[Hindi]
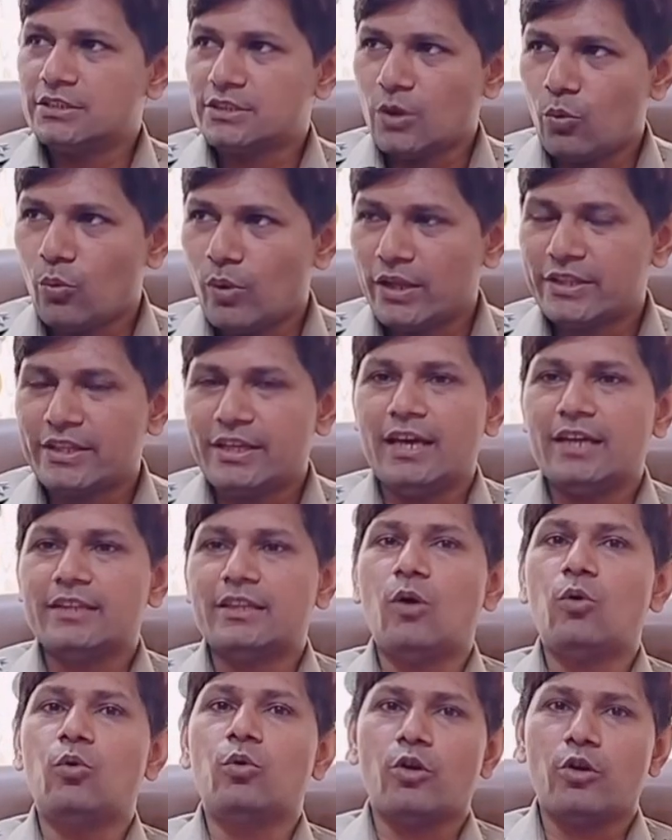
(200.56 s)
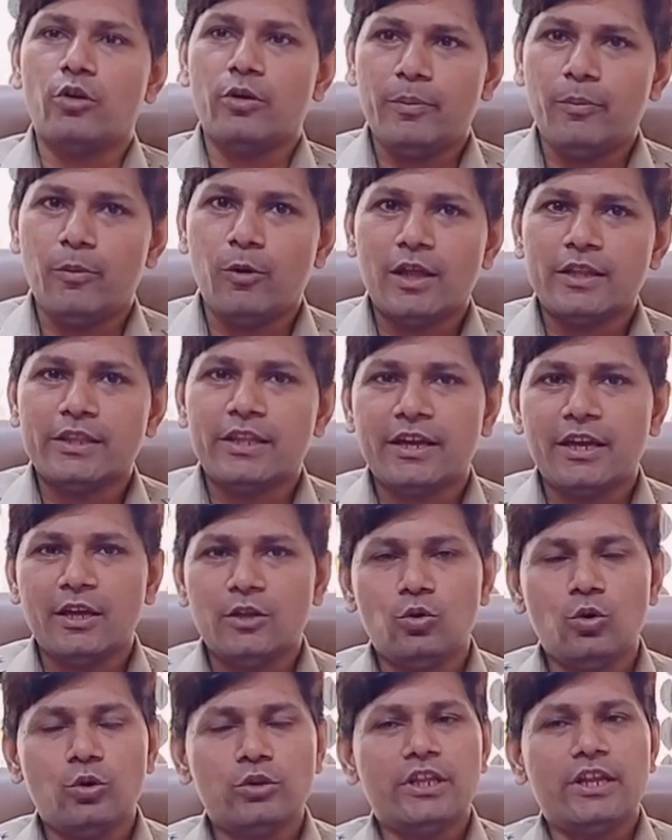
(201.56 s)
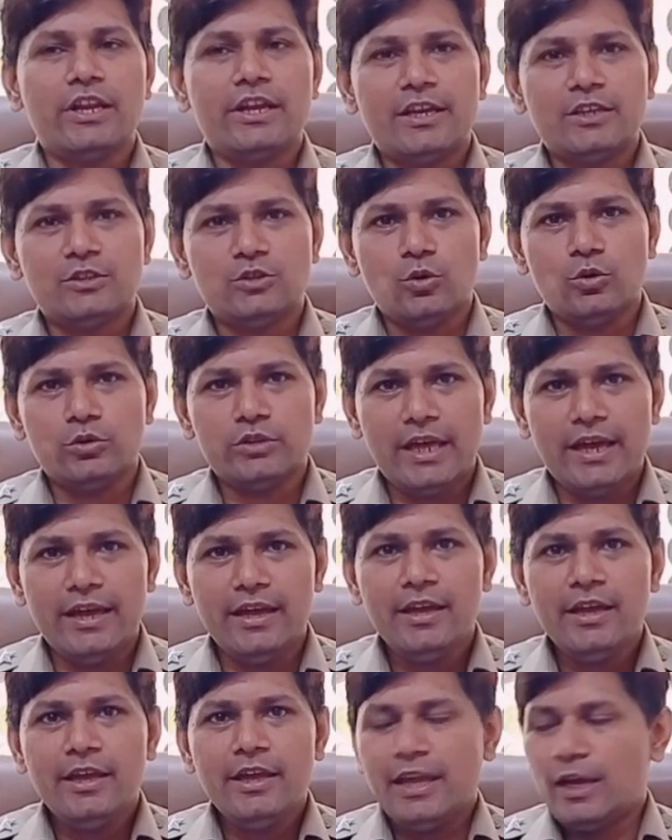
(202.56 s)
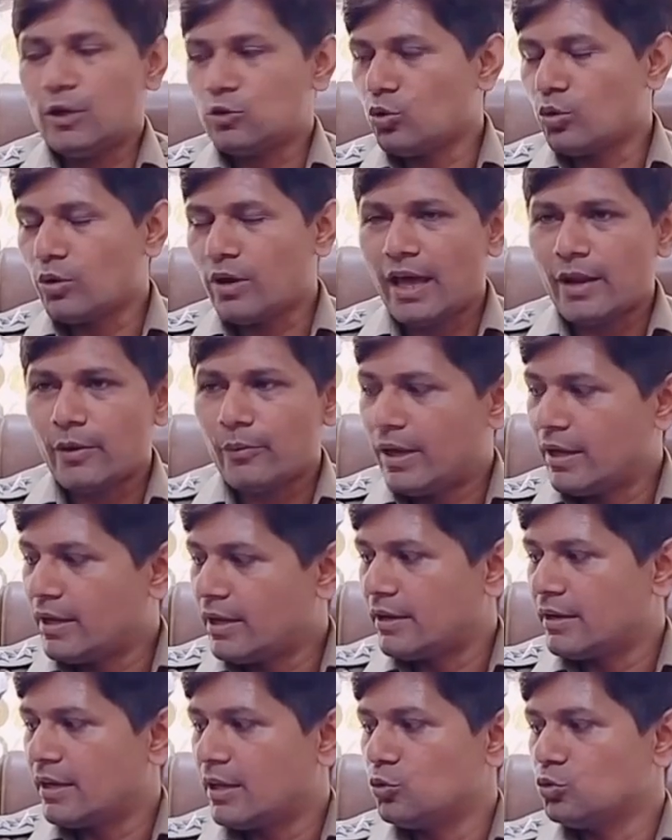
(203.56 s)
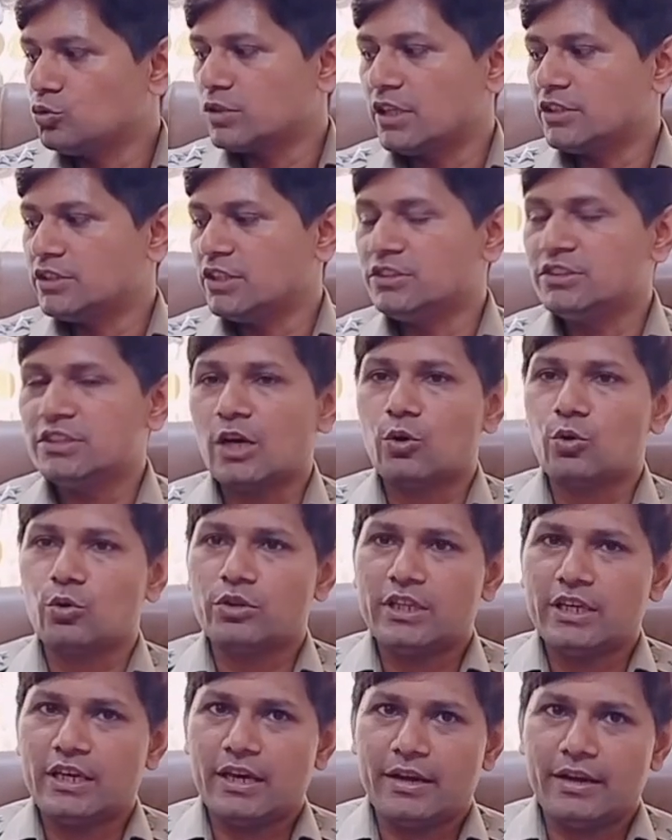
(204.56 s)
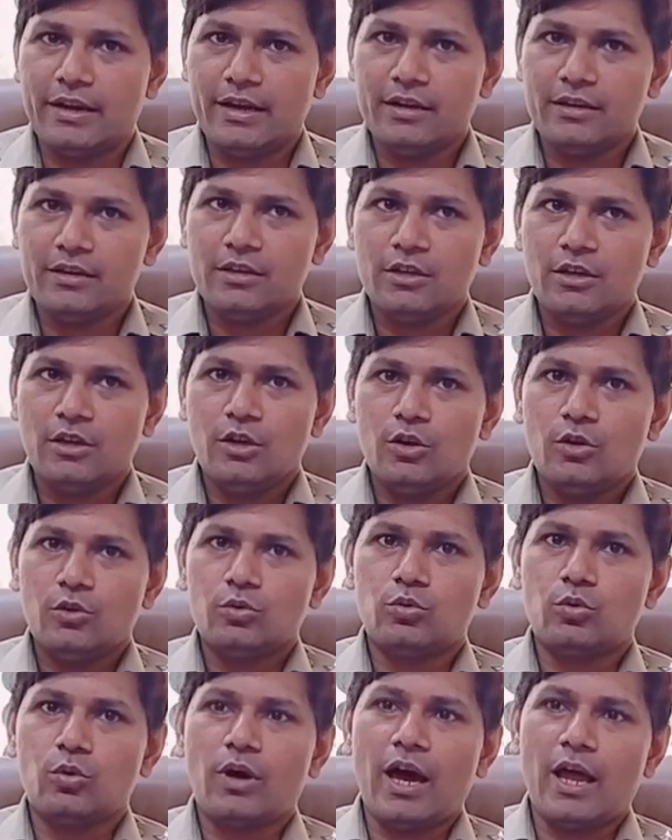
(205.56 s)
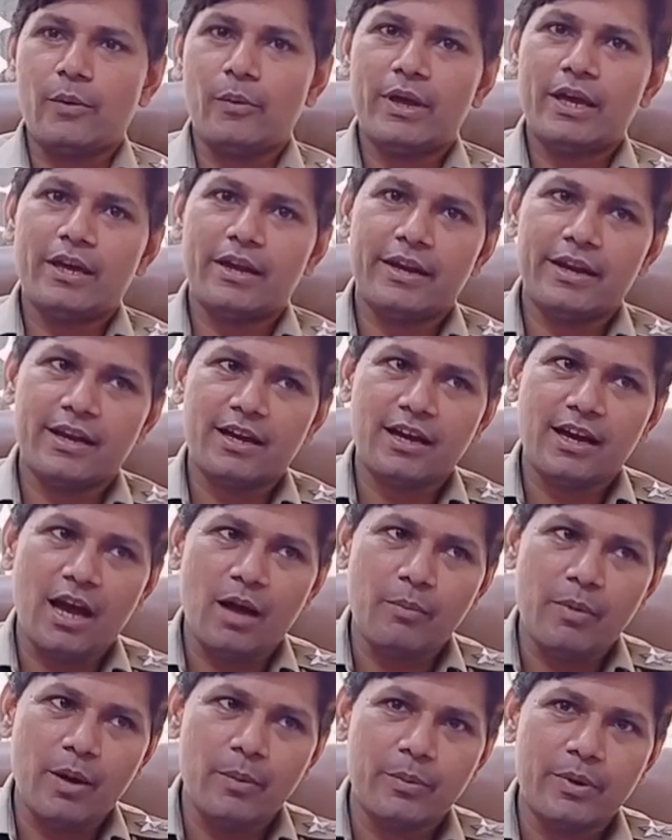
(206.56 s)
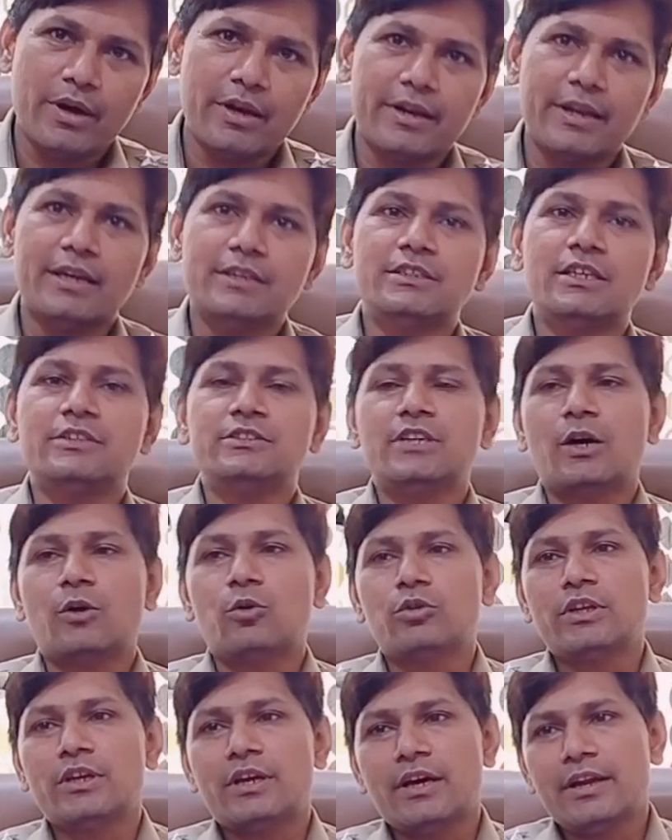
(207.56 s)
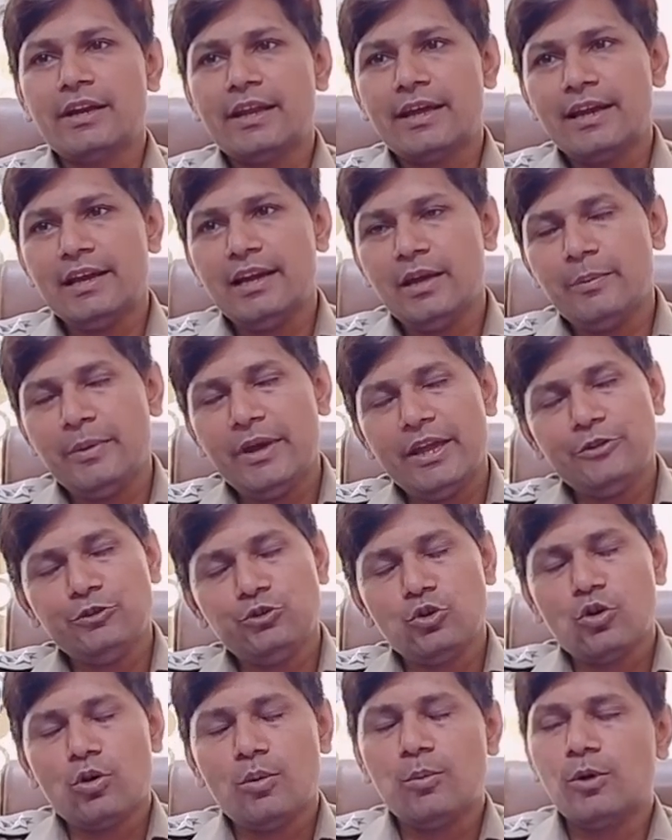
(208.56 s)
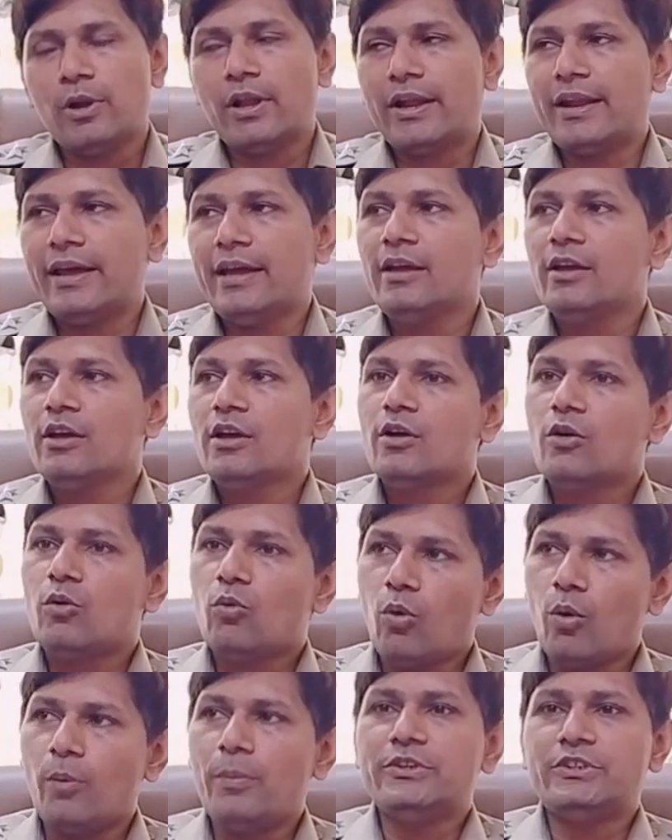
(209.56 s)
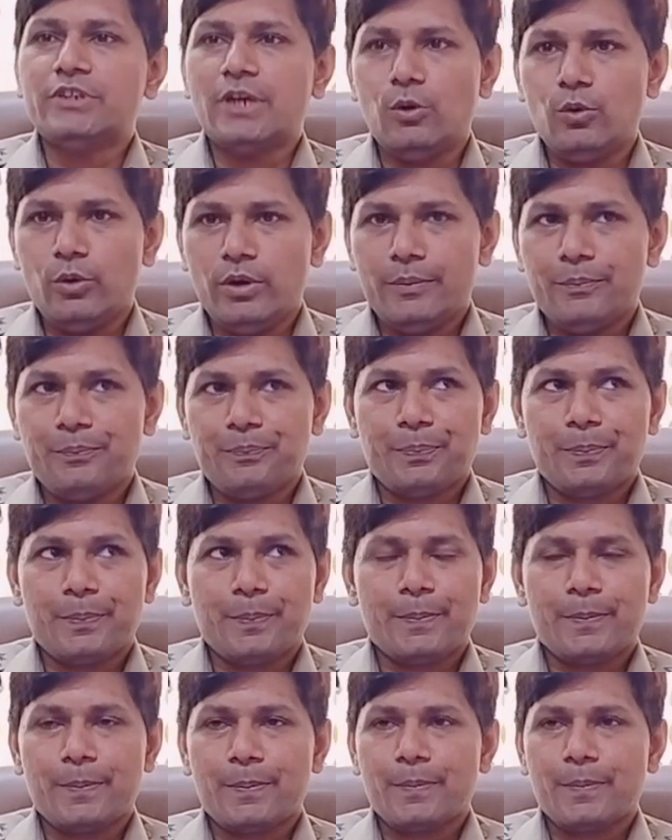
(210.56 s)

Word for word: था जन संवाद किया था उन्होंने भी बोला था कि दो तरीके से होता है एक तो कार्रवाई करना दूसरा जन जागृति करना तो कार्रवाई करने का काम हम कर रहे हैं जन जागृति करने के लिए भी एनजीओ को बुला रहे वो तो भी चालू है